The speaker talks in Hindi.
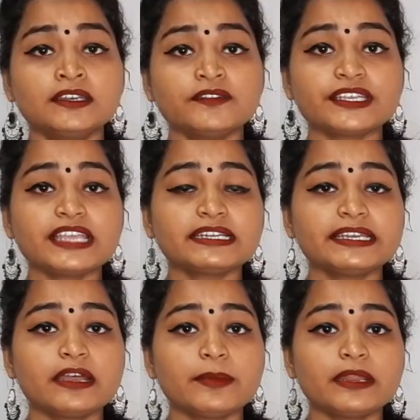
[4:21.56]
वहीं
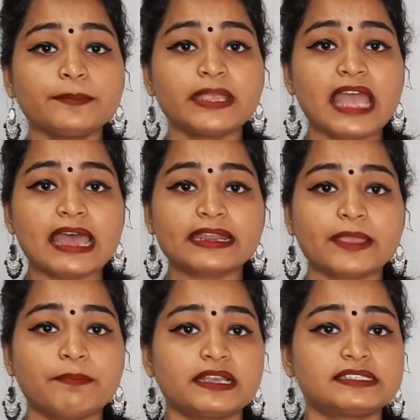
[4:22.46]
अगली खबर बिहार
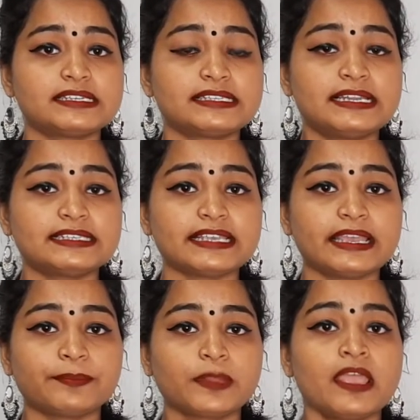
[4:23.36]
के बक्सर जिले से है